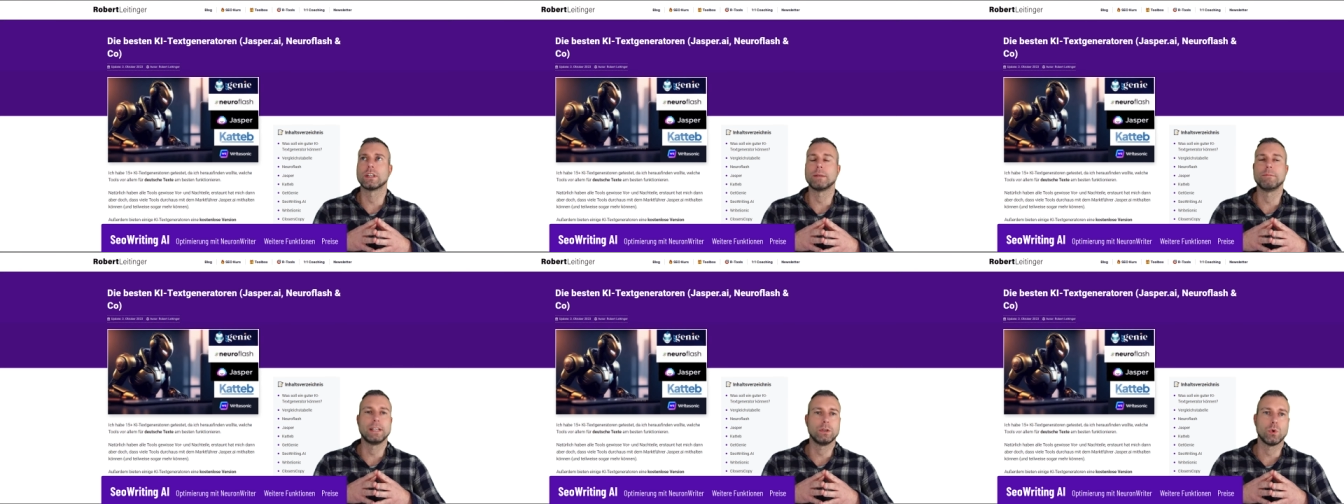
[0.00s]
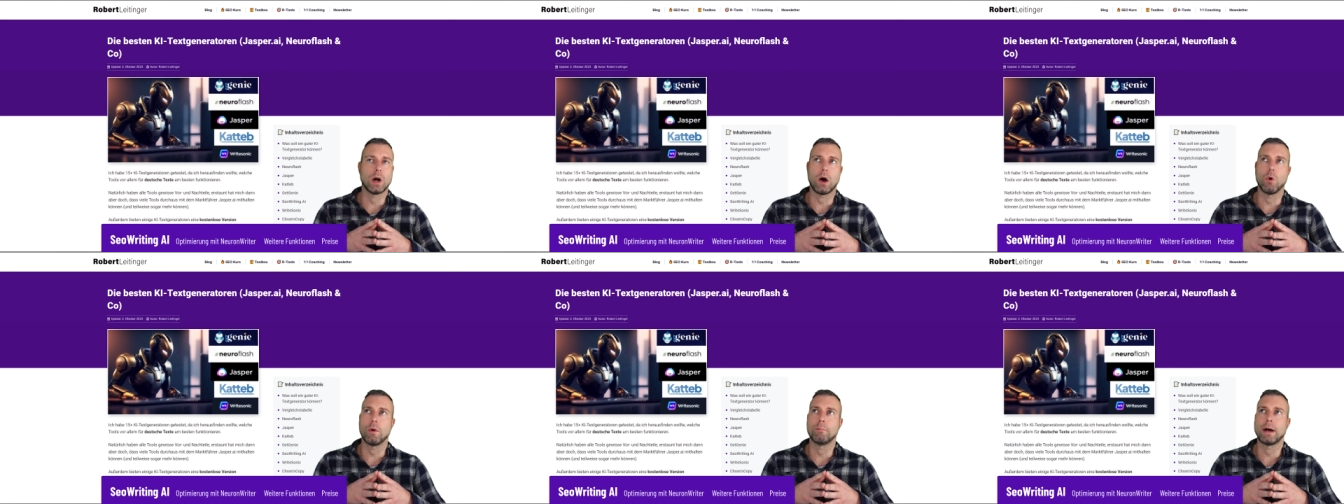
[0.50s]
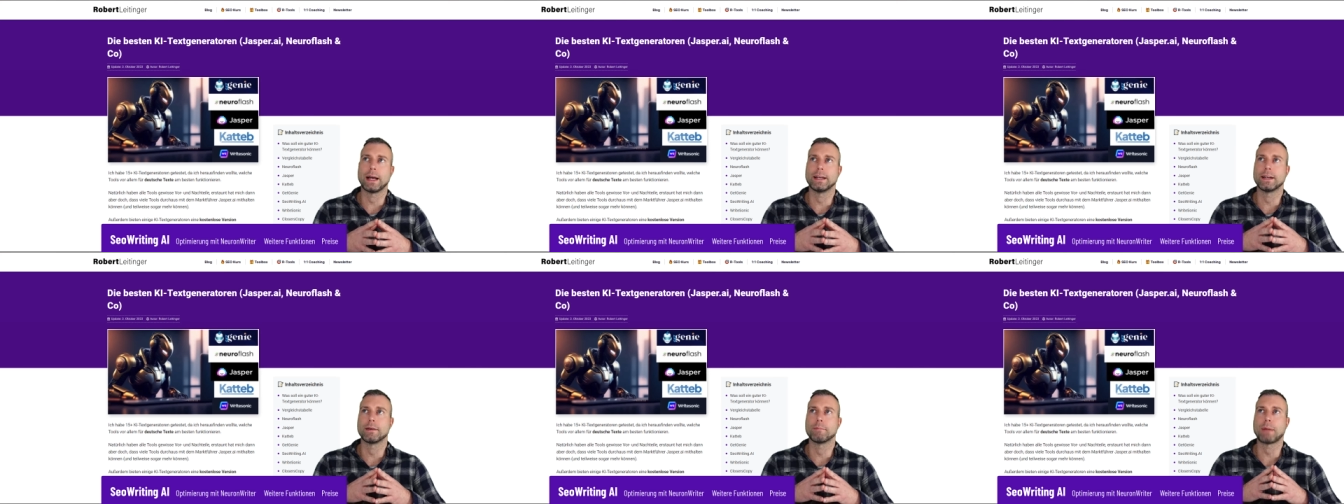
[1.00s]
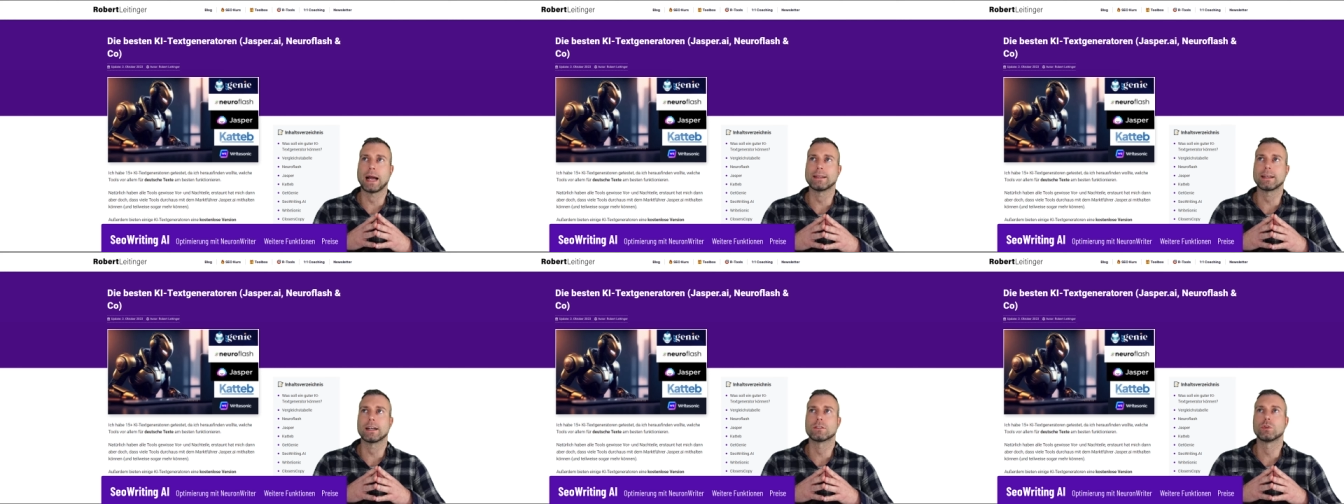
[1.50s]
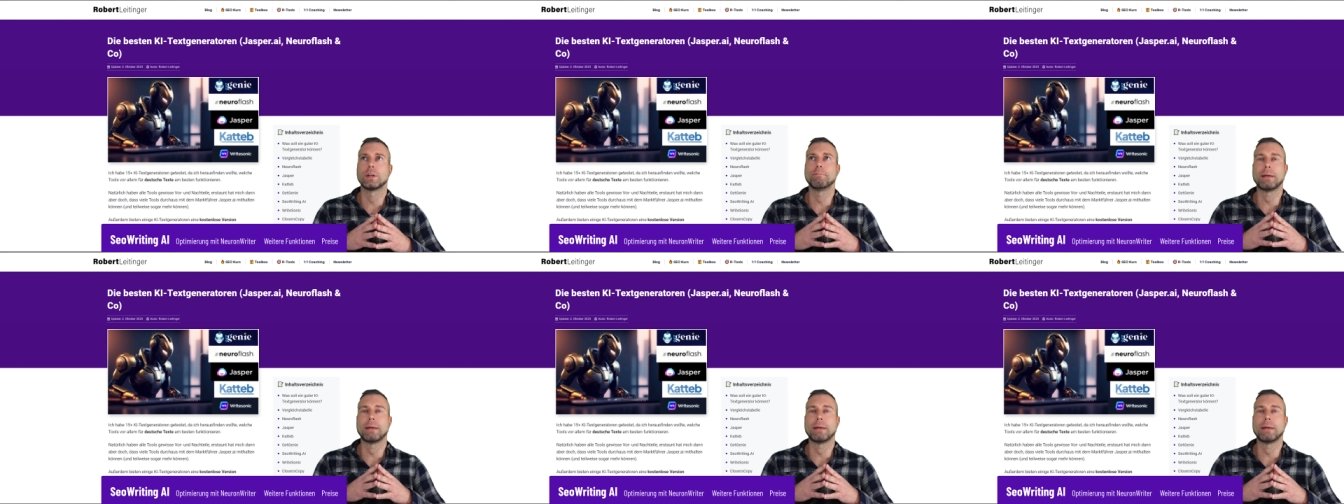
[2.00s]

dem Video auch meinen Beitrag zu den